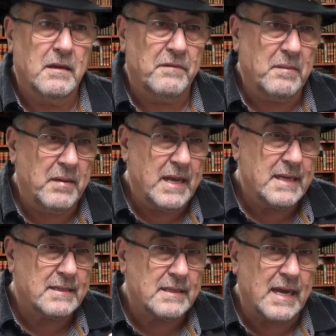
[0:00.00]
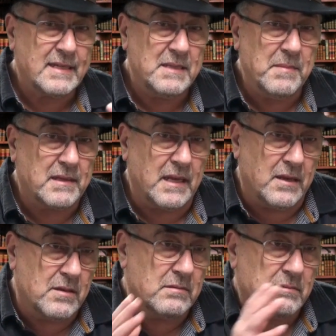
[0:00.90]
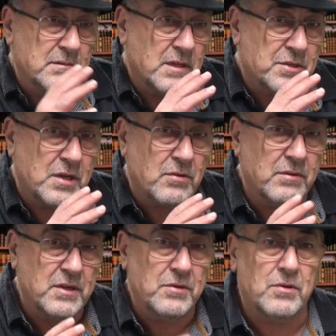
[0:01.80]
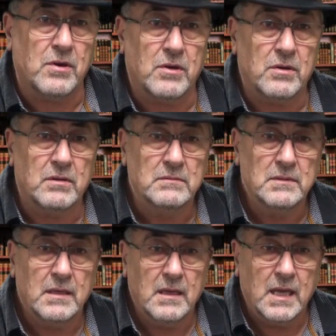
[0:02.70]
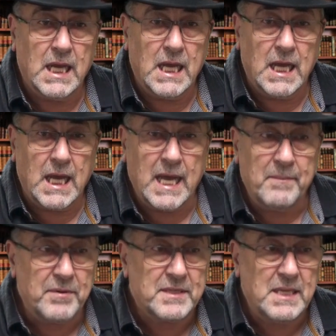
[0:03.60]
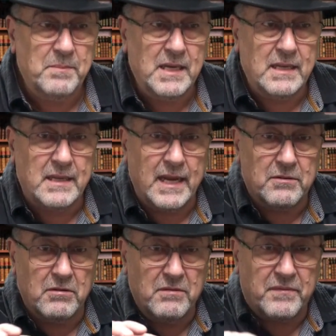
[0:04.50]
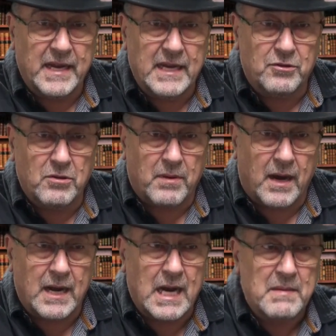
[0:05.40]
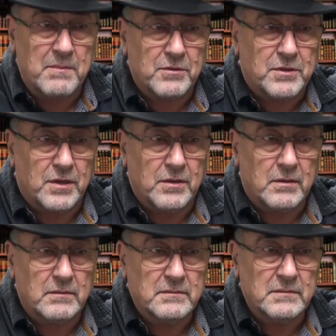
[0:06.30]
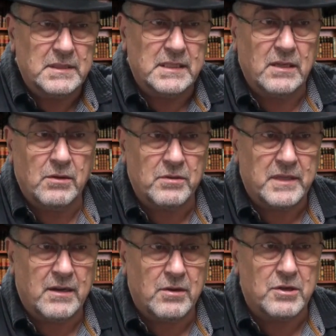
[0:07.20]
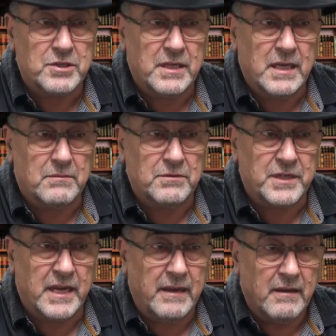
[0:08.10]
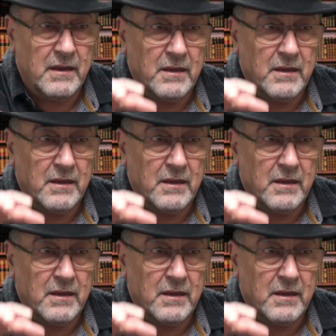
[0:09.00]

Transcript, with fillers: Faiblesse asymétrique d'un seul côté du corps. Impossibilité de lever les deux bras à la même hauteur. Si c'est le côté gauche qui est touché,